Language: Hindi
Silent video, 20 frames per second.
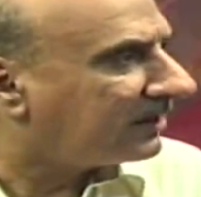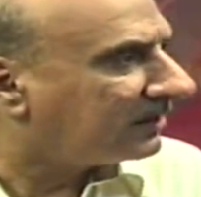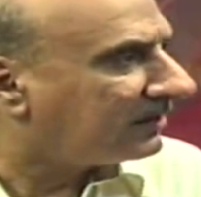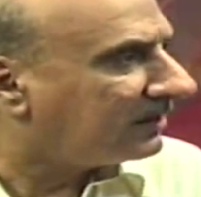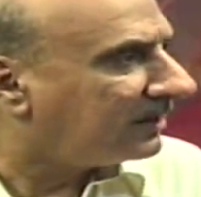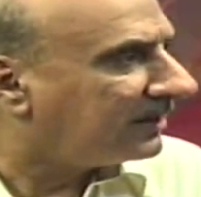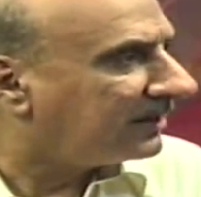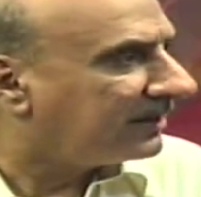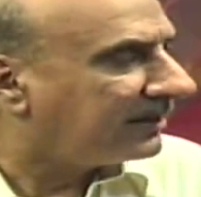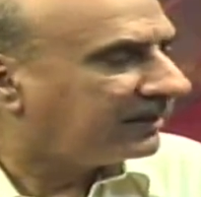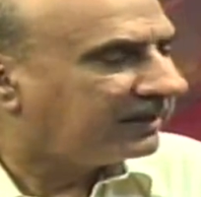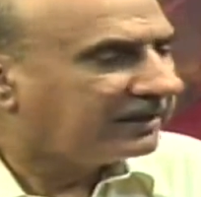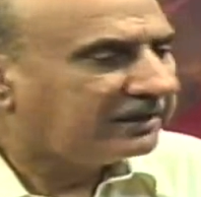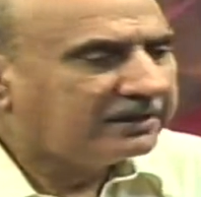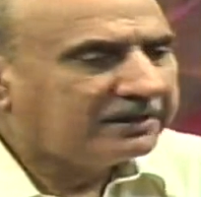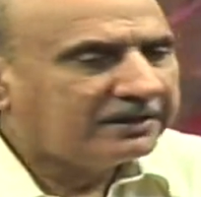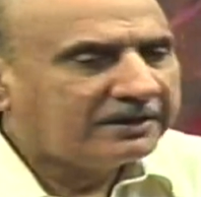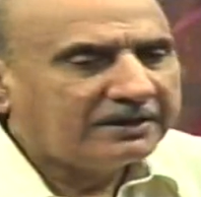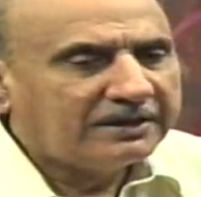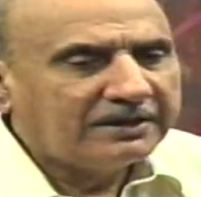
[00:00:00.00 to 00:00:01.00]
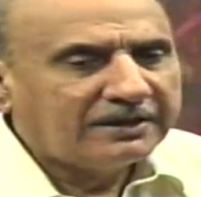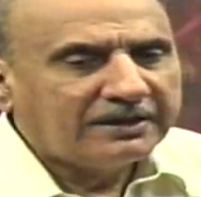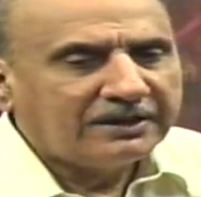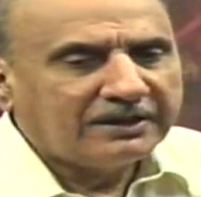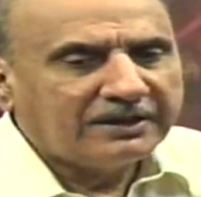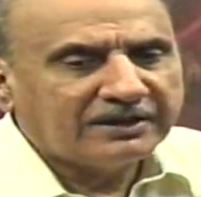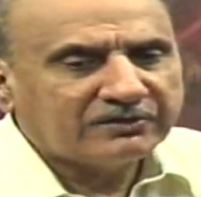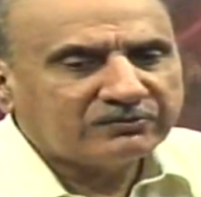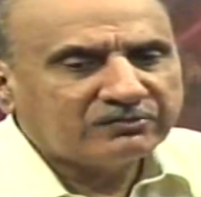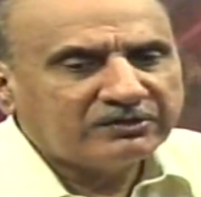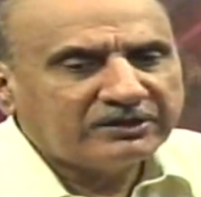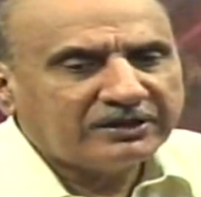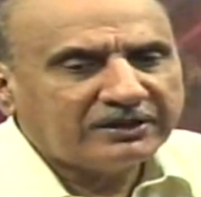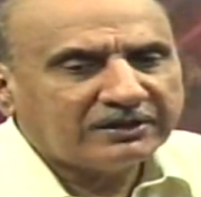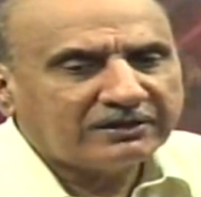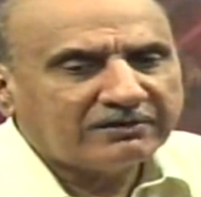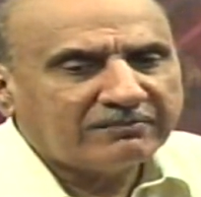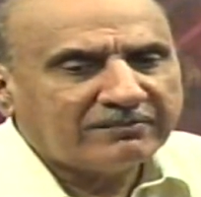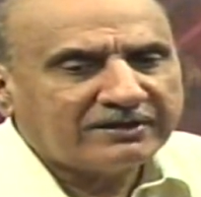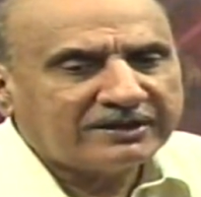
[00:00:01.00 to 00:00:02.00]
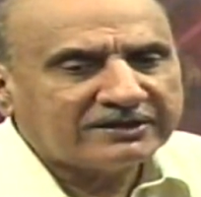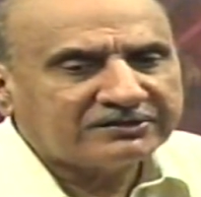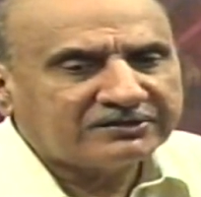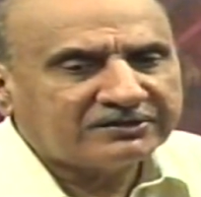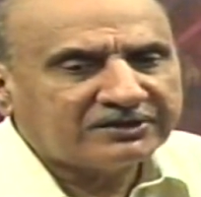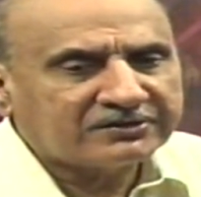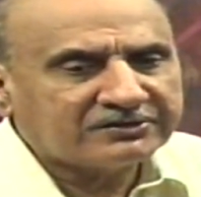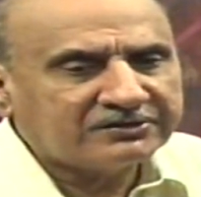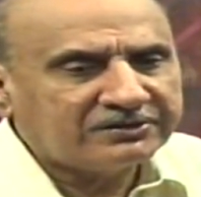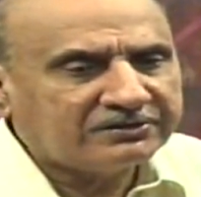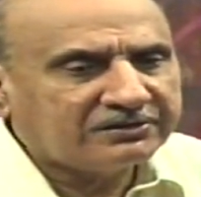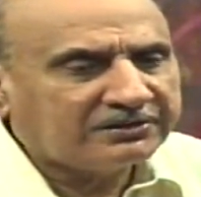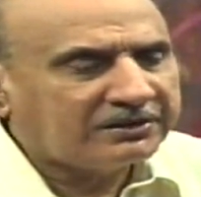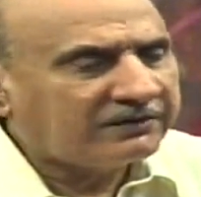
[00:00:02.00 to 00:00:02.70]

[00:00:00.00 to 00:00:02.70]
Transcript: रिकॉर्ड है एक तो ये कि मास डिस्ट्रक्शन के